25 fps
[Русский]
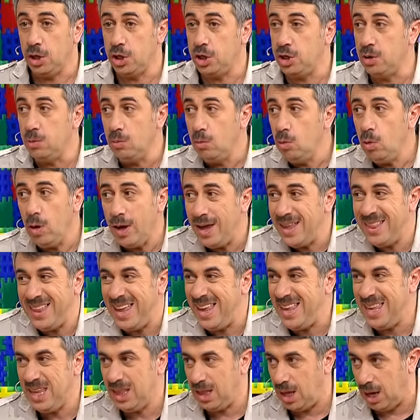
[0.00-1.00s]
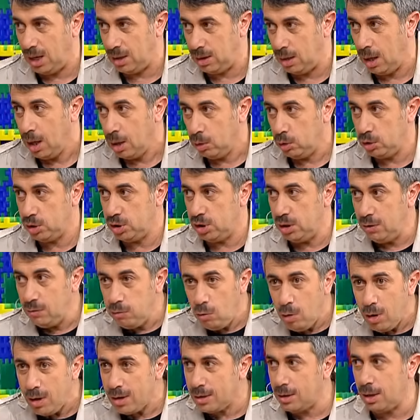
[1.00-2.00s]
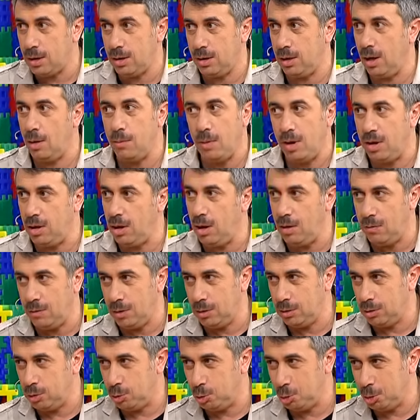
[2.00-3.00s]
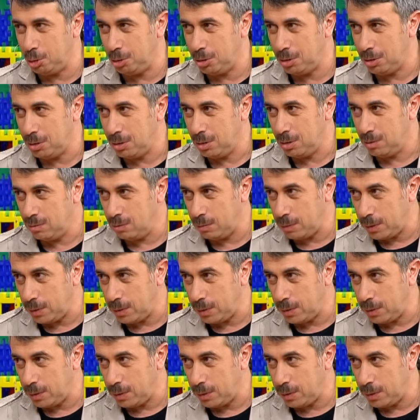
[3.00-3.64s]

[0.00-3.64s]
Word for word: ему это не надо. То есть его эта тема не волнует. Вы